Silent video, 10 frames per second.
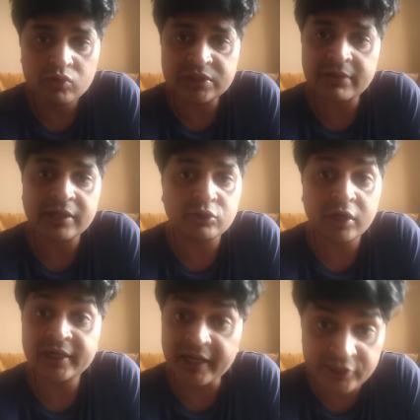उसके बाद
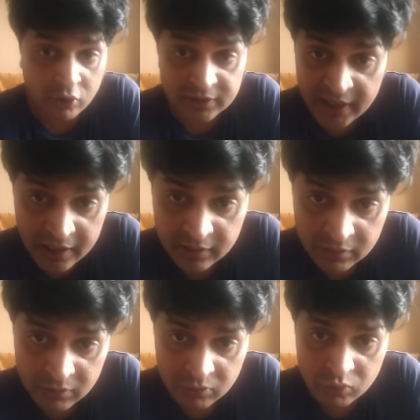उन्होंने टिकटॉक दिया
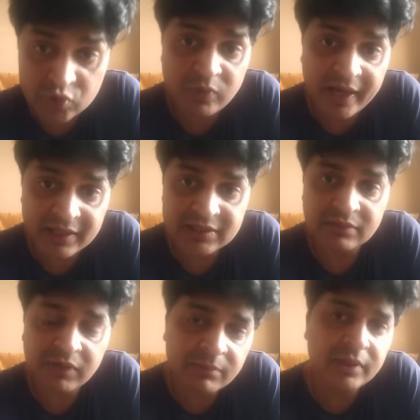उस वायरस
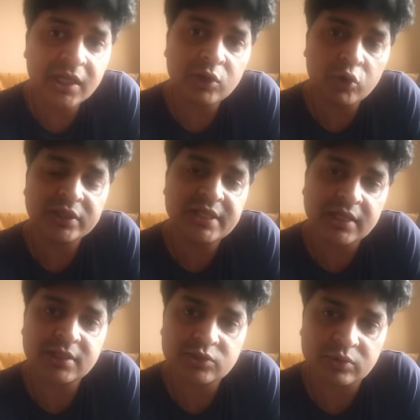से वन बिलियन लोगों की
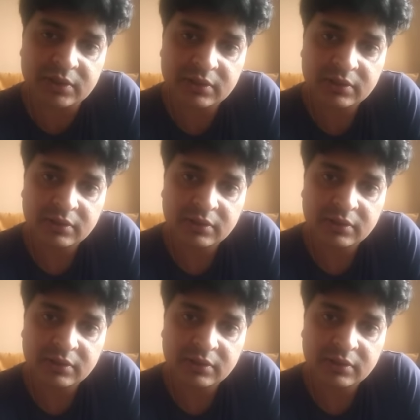जान जा चुकी है